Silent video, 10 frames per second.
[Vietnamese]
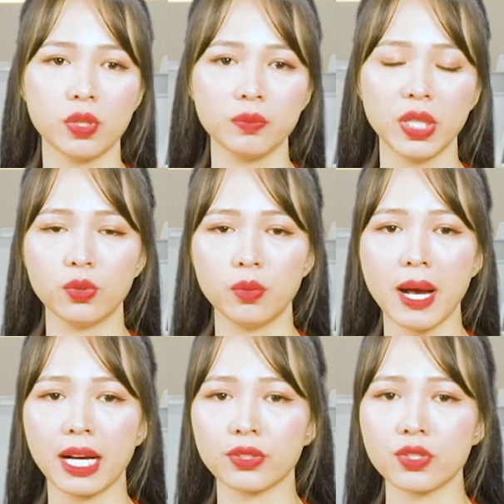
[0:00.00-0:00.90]
chuẩn bị của
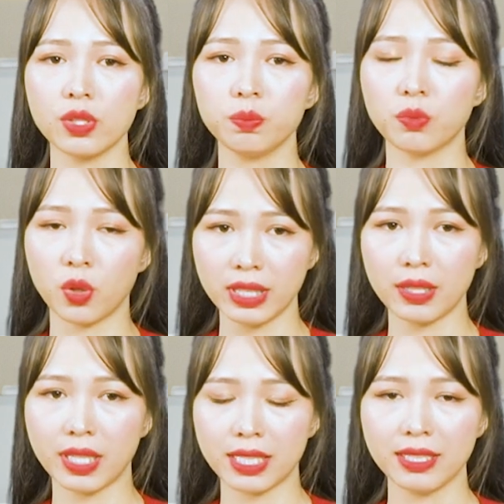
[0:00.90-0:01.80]
bạn trước mỗi
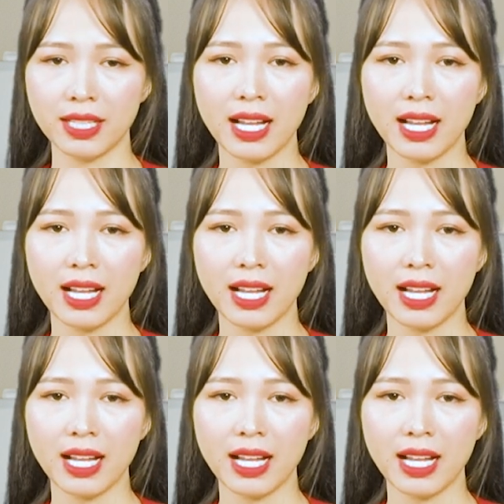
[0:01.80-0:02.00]
giao dịch.